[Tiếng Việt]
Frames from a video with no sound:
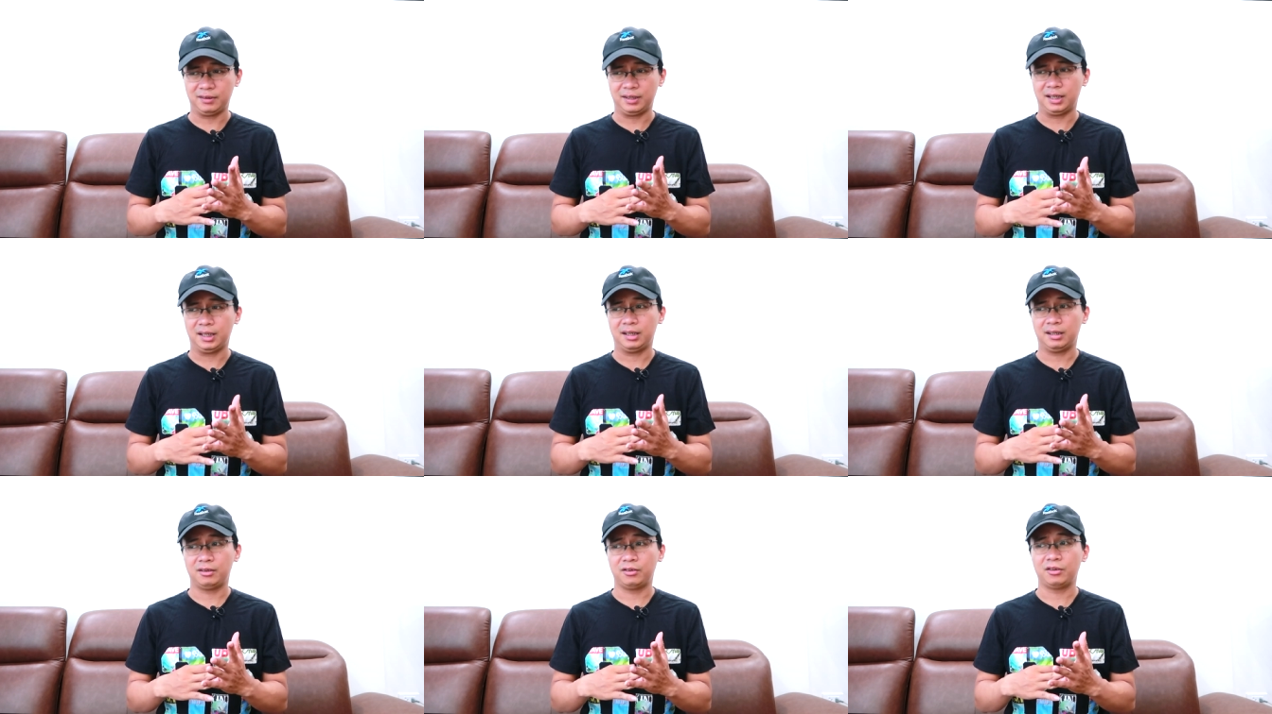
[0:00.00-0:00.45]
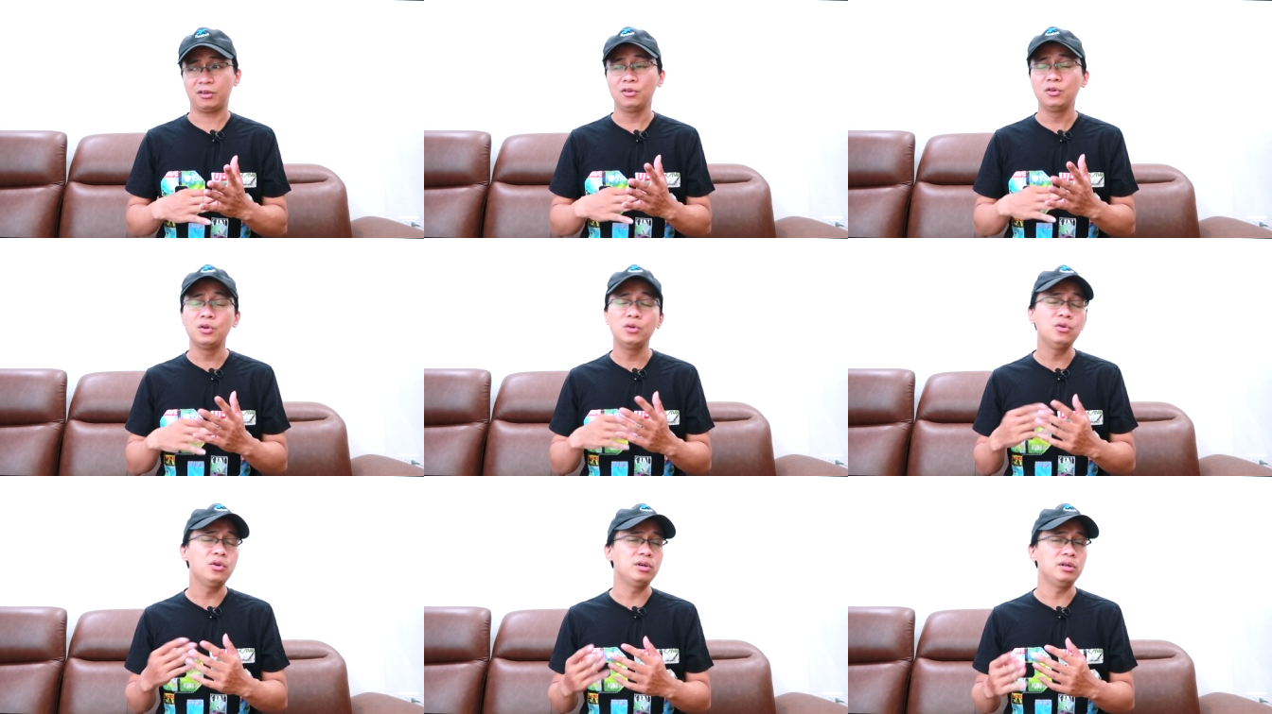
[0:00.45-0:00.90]

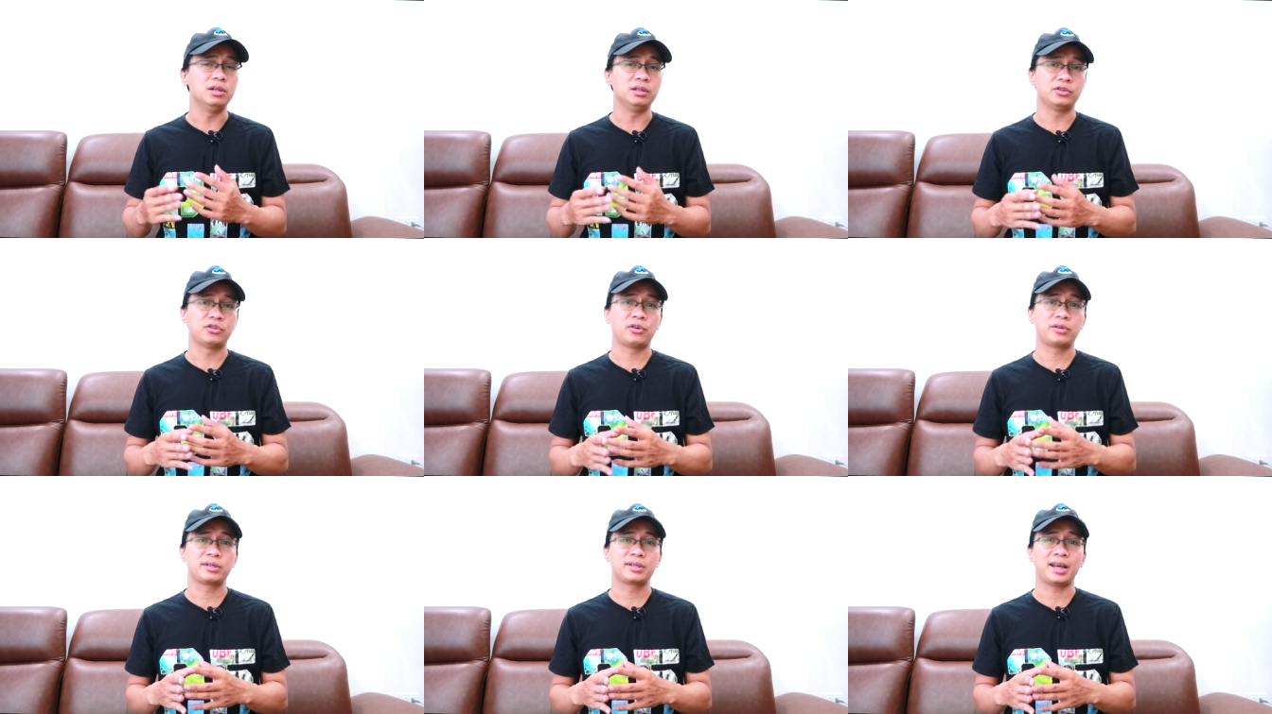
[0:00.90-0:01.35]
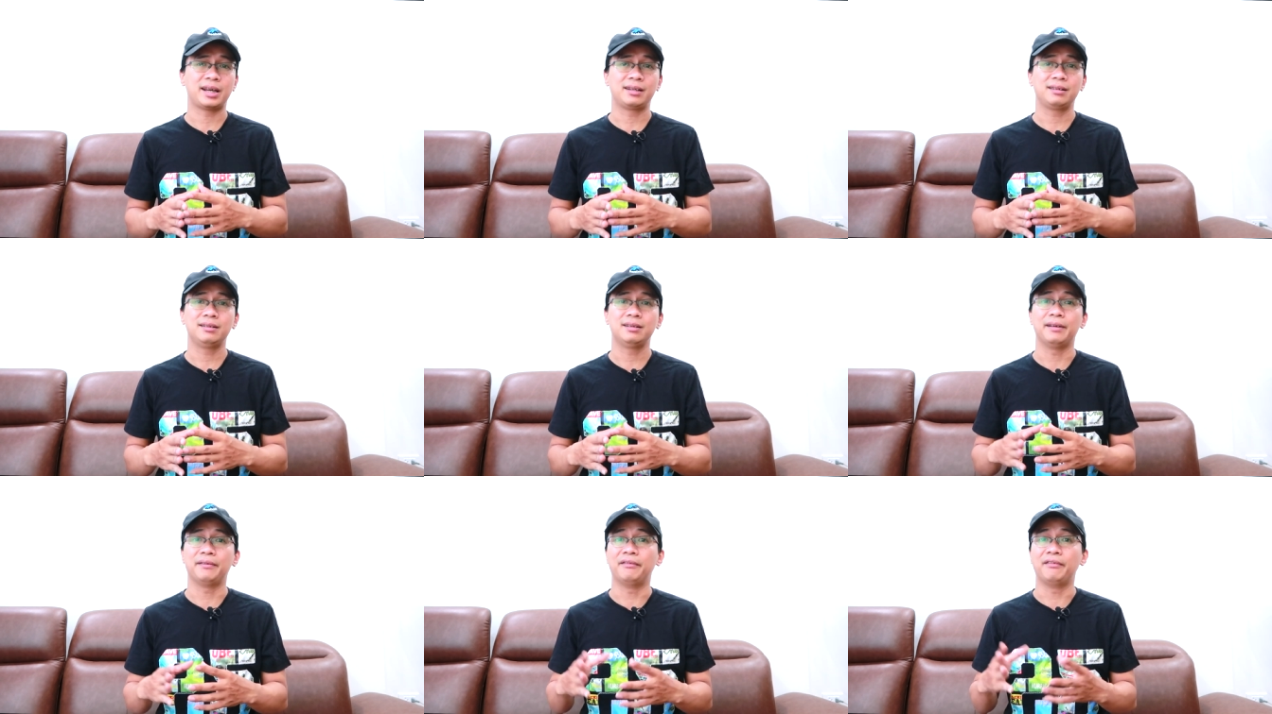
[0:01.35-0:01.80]
và nó luôn luôn được so
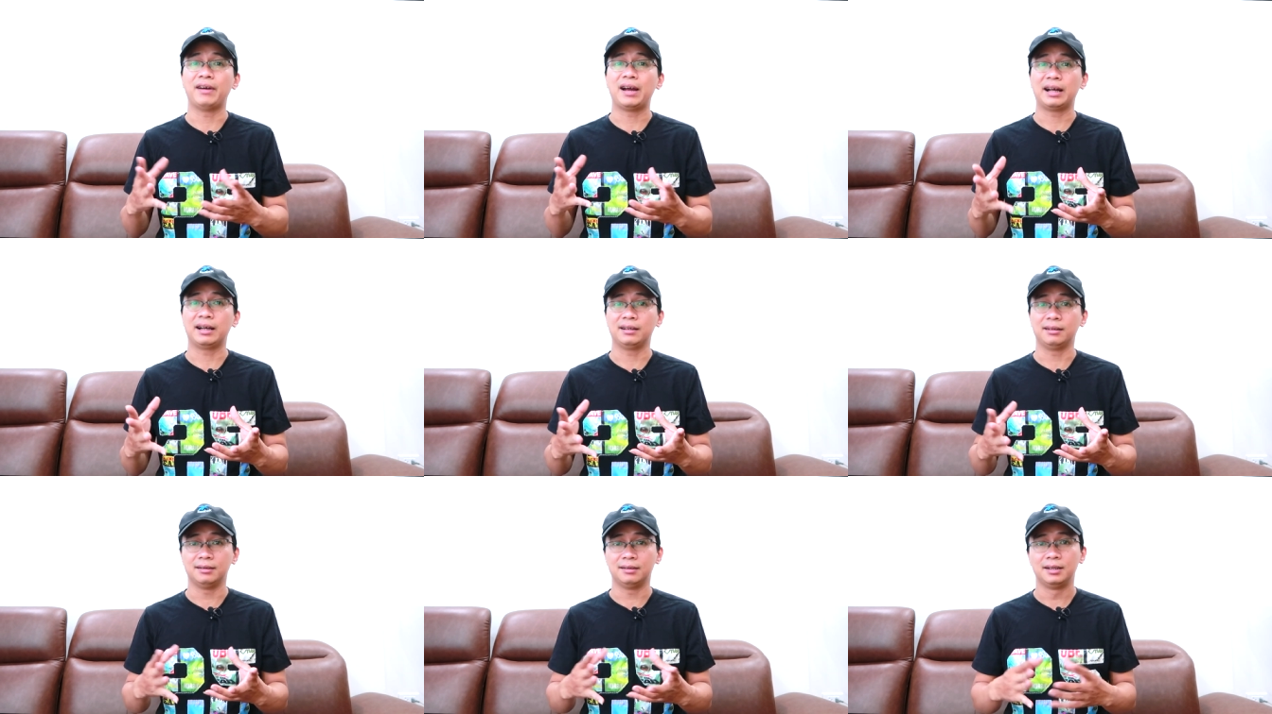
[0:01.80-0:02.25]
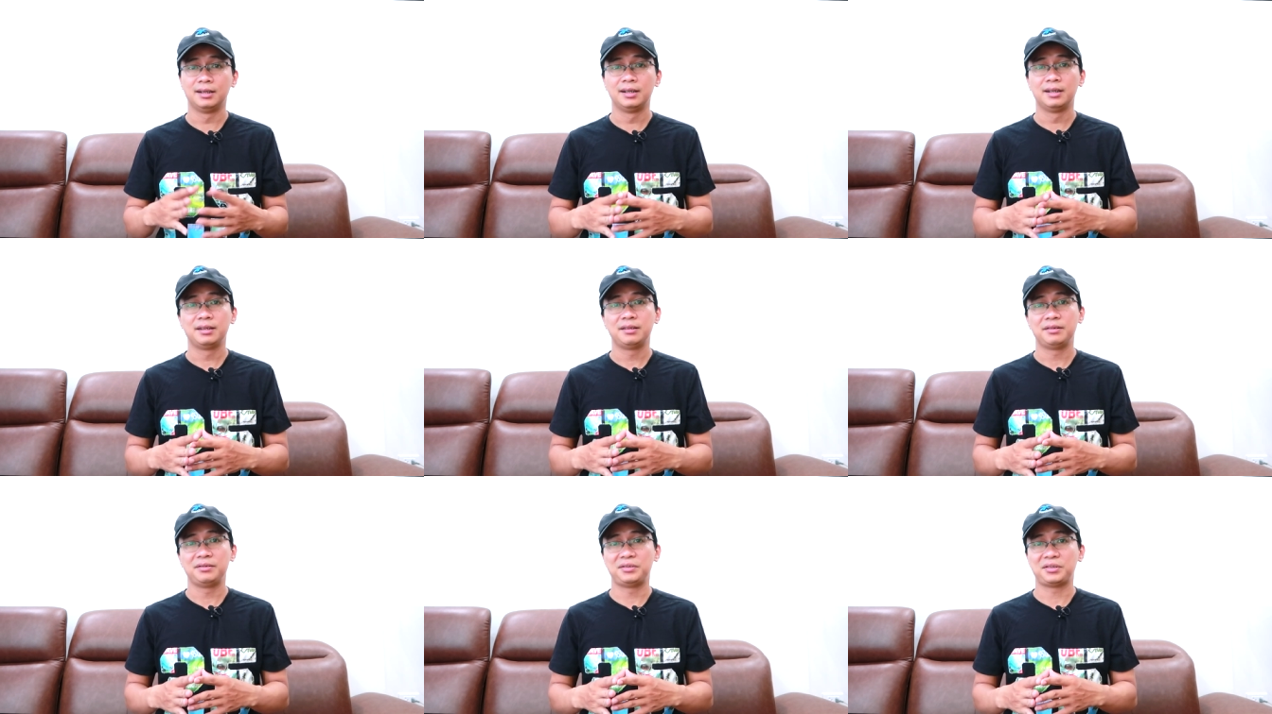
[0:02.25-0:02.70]
sánh là vàng